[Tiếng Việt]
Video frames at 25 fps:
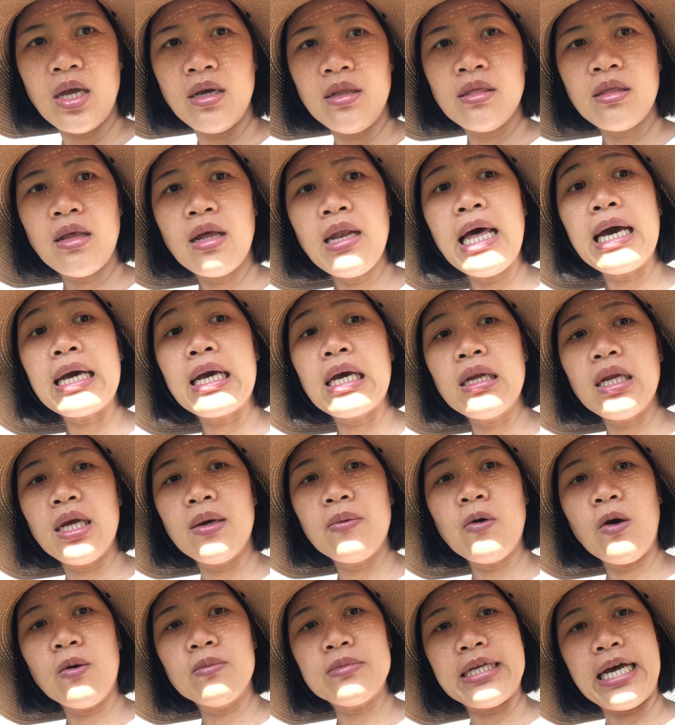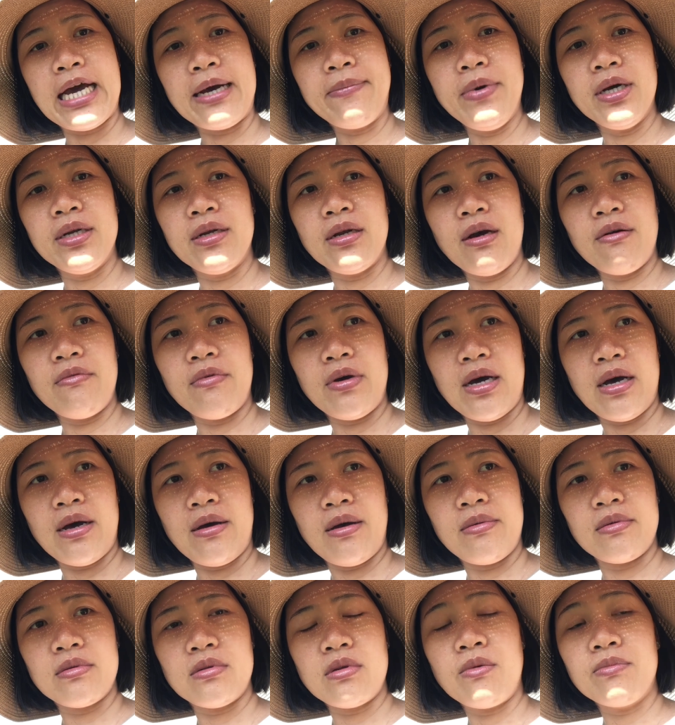đó là kinh nghiệm của ông xã mình
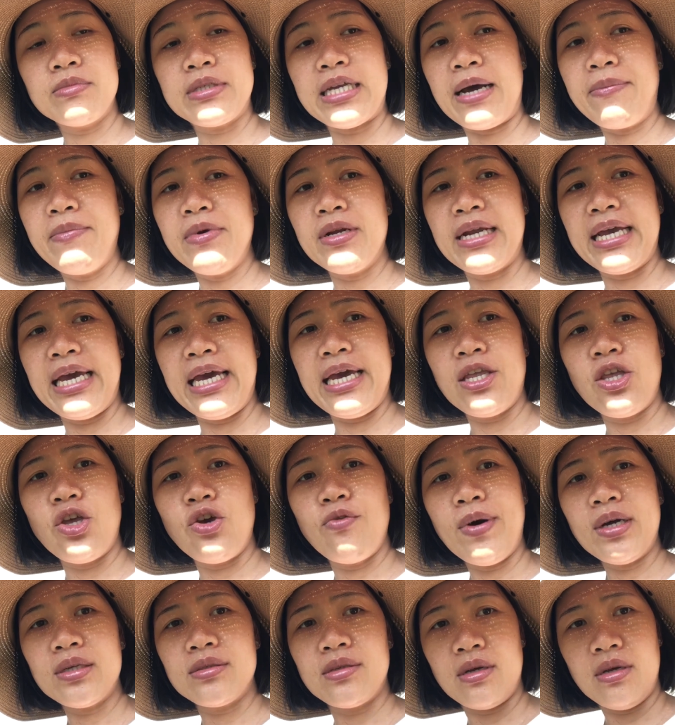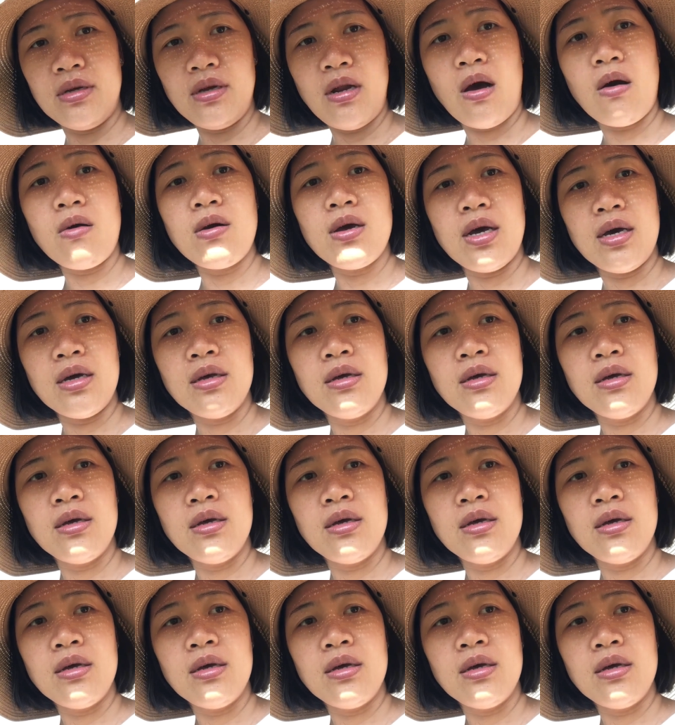và ông xã mình nghe nhiều bác sĩ nói